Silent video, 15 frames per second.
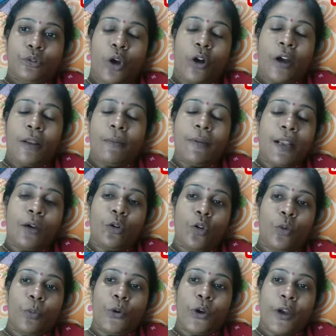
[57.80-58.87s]
সকালবেলা
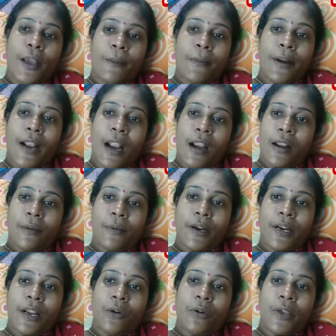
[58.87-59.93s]
খুব নয় আমার
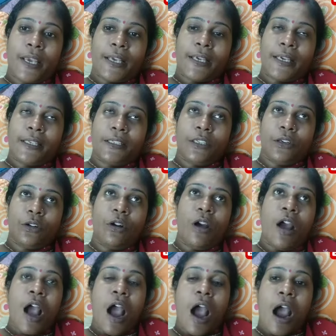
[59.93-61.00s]
রান্নাবান্না হয়ে গিয়েছিল
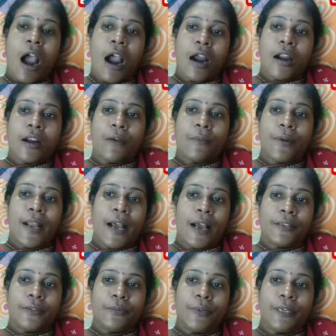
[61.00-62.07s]
আর আমার
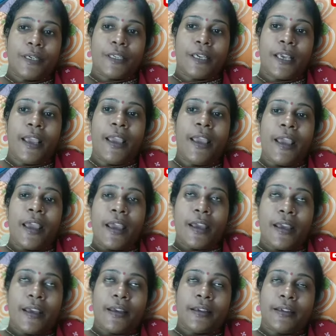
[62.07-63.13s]
হাজব্যান্ডকে
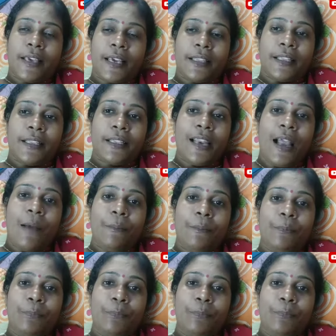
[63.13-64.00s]
খেতে দিলাম